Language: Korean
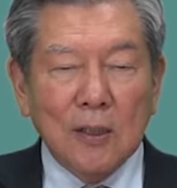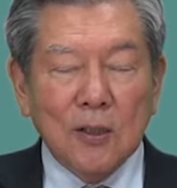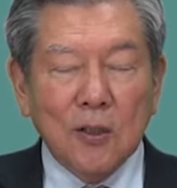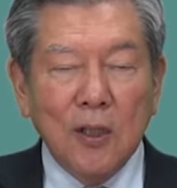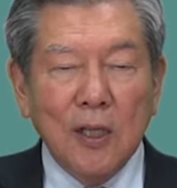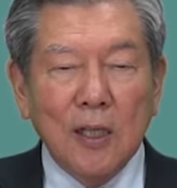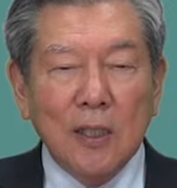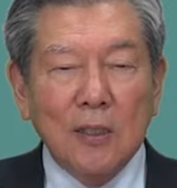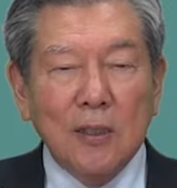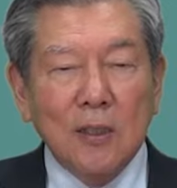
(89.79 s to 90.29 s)

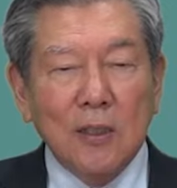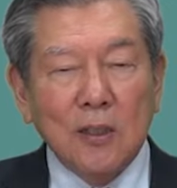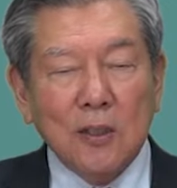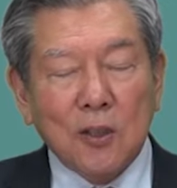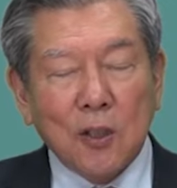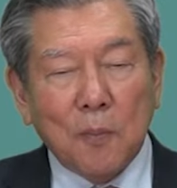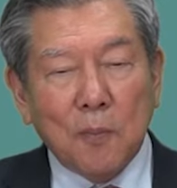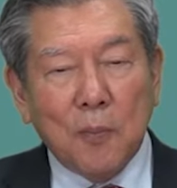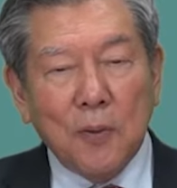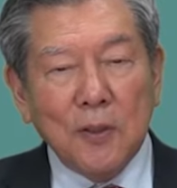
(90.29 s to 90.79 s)
저의 그
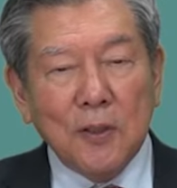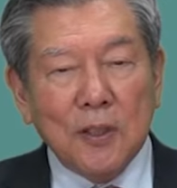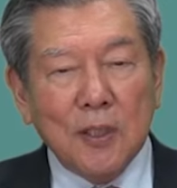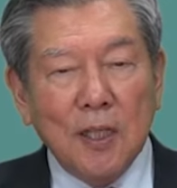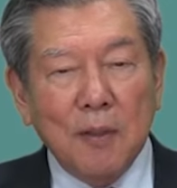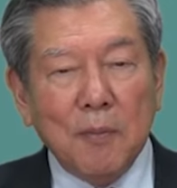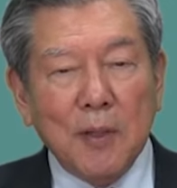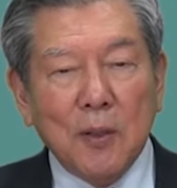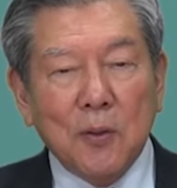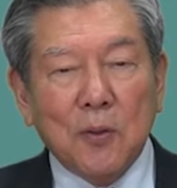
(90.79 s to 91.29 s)
첫
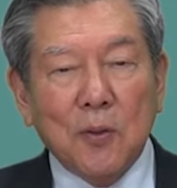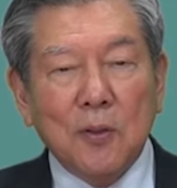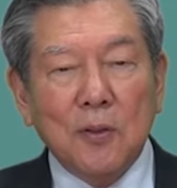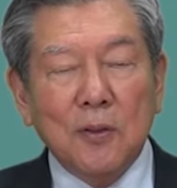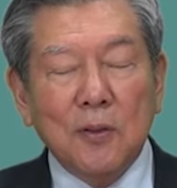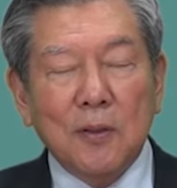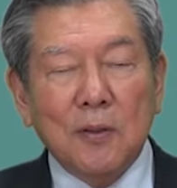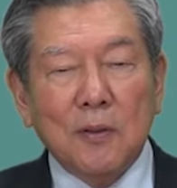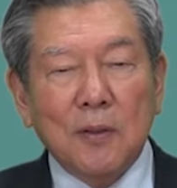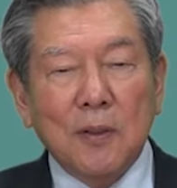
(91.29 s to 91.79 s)
번째
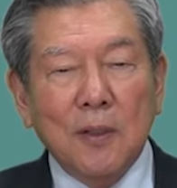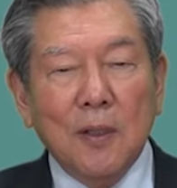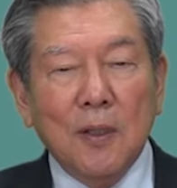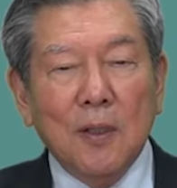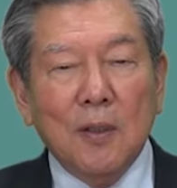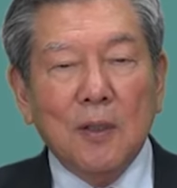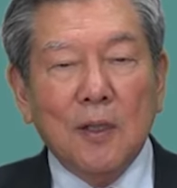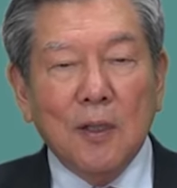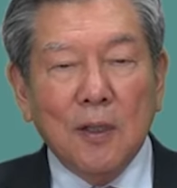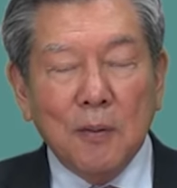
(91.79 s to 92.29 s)
멘토는
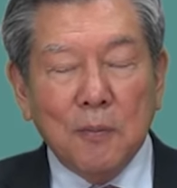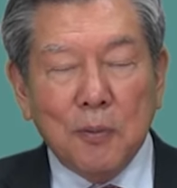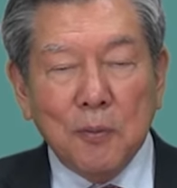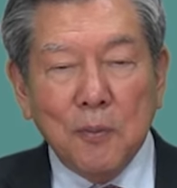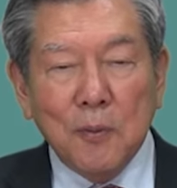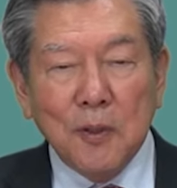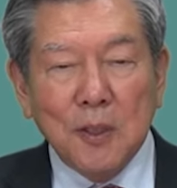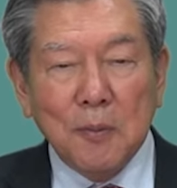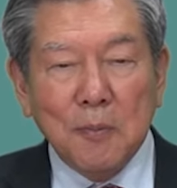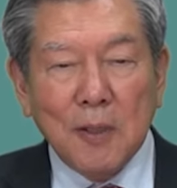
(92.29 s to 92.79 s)
어,
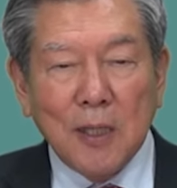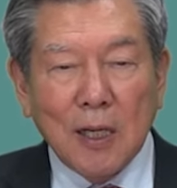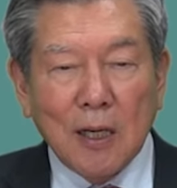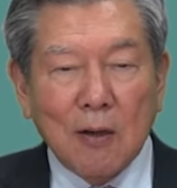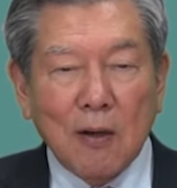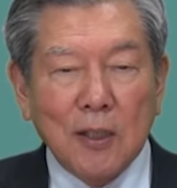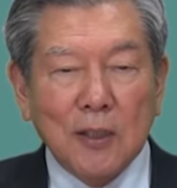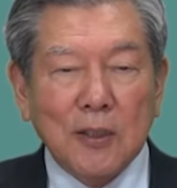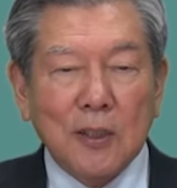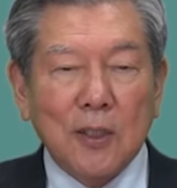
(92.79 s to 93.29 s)

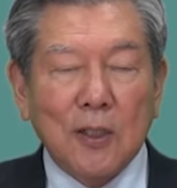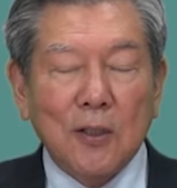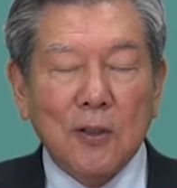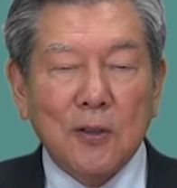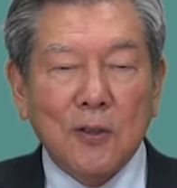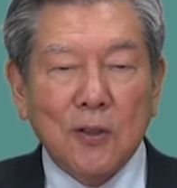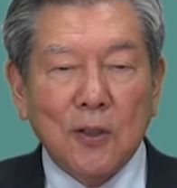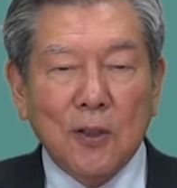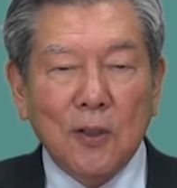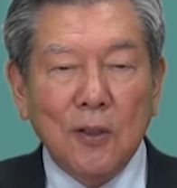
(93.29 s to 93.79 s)
부모님이라고 할 수
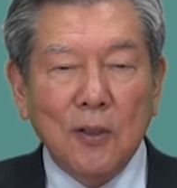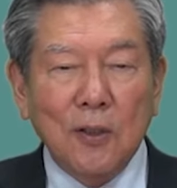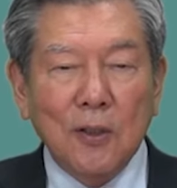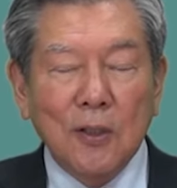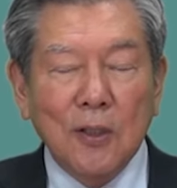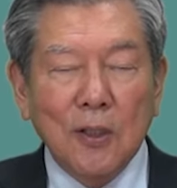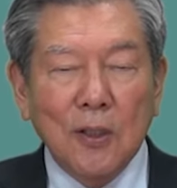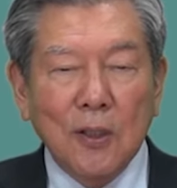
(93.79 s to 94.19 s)
있겠죠.